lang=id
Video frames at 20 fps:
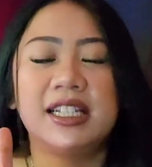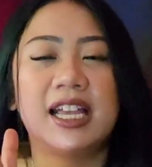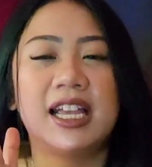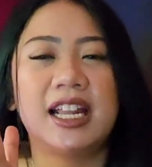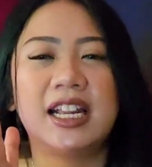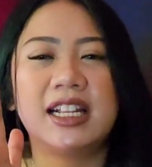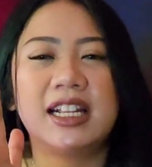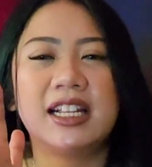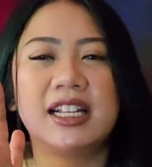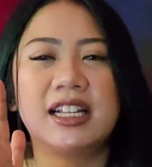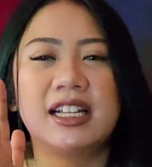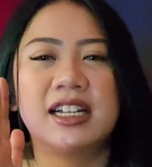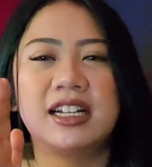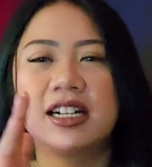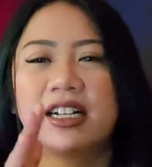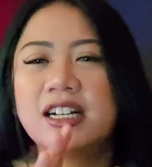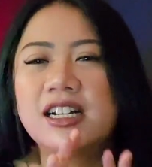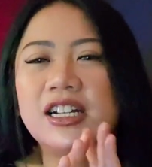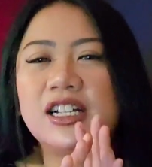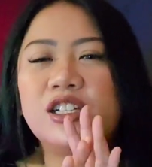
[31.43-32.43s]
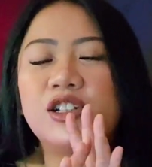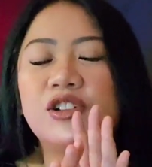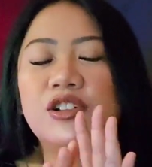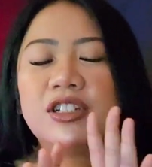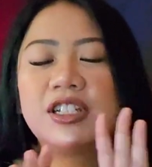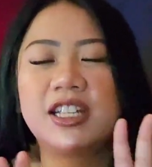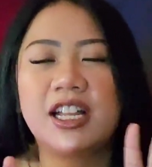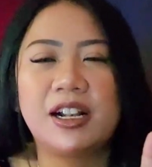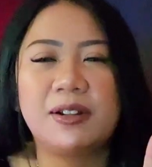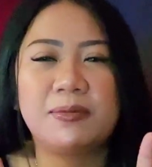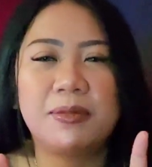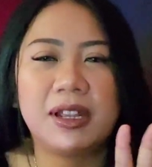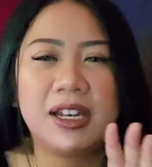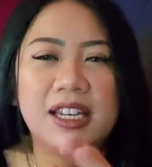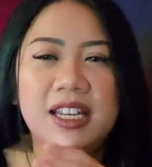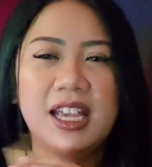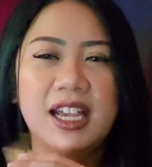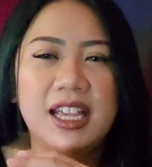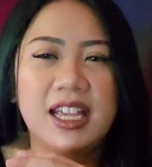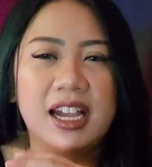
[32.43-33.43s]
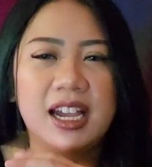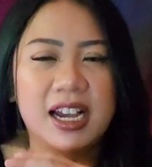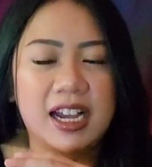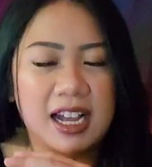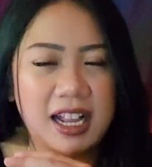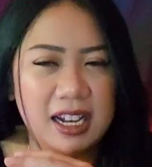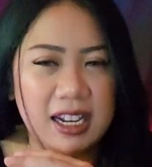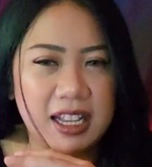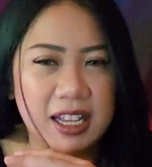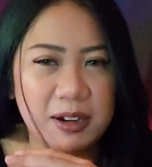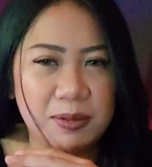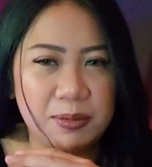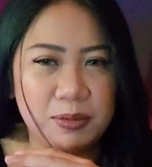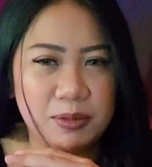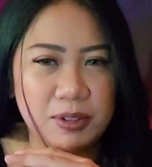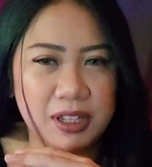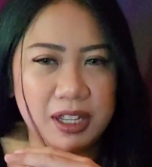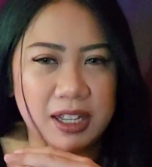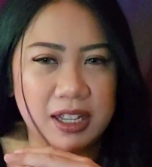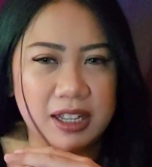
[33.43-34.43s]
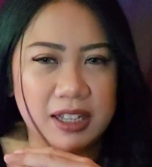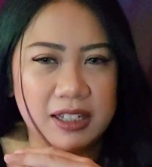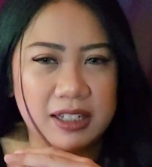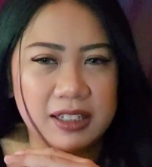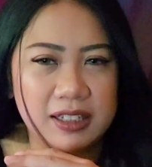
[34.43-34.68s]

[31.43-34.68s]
share ke sosial media yang kalian punya